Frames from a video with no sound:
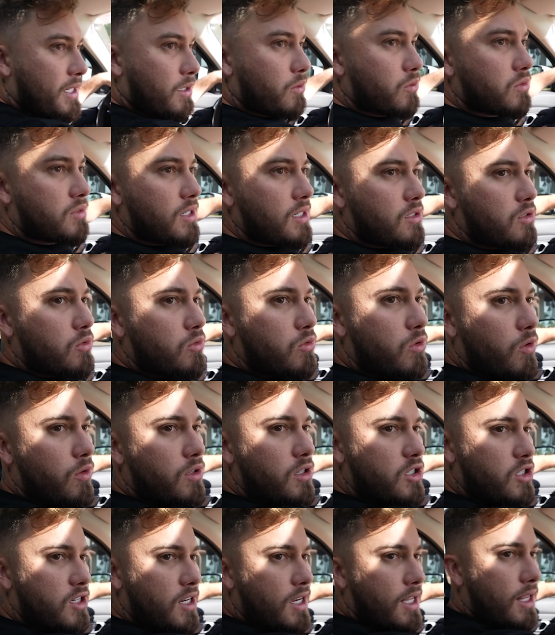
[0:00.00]
é que eu não sei se o
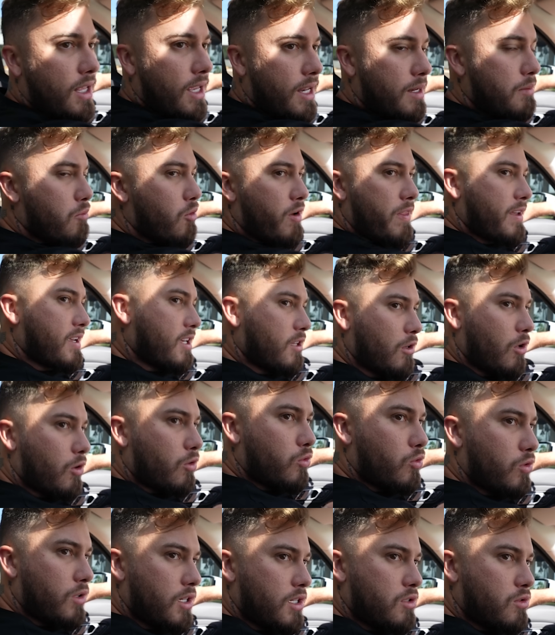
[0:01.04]
drone chega lá. Ele mora aqui
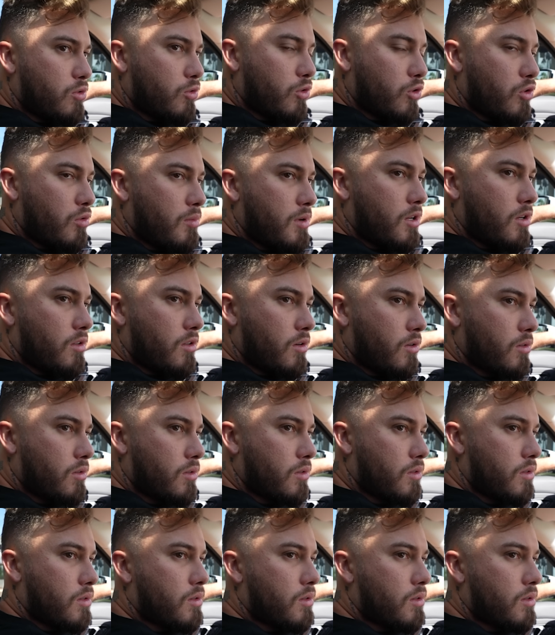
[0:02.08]
logo no início do condomínio não, não? ele